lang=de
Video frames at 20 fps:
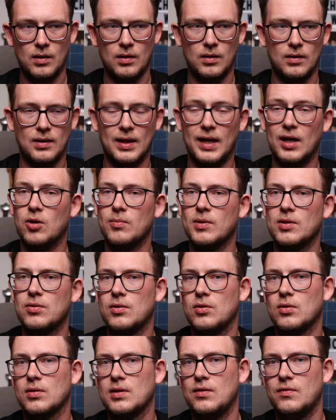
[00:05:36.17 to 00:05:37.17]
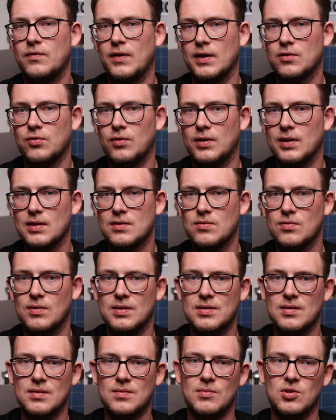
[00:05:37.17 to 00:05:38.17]
Dann kommen natürlich noch die Faktoren dazu,
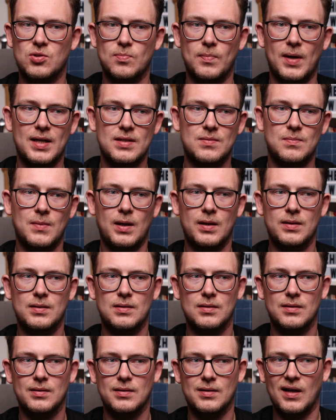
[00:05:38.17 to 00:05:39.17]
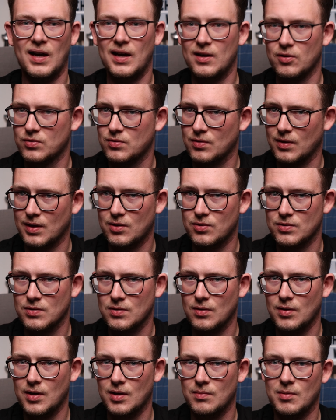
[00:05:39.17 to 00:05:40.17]
dass es mir Spaß macht, Kleidung zu
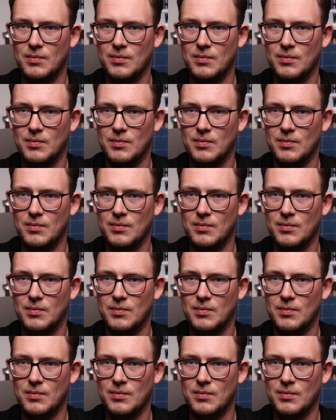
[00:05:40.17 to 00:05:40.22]
rekonstruieren.